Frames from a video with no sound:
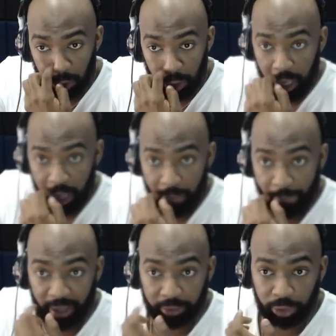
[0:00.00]
Eh,
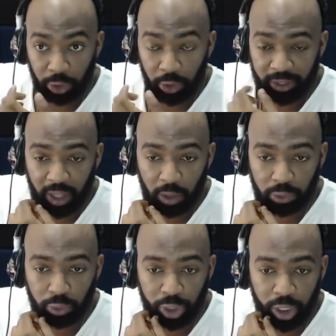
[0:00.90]
perdió de Estados
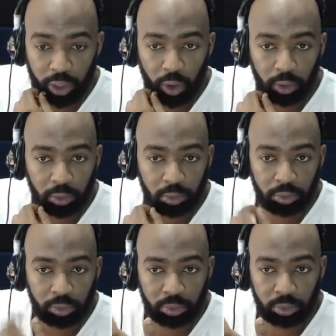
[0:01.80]
Unidos en un...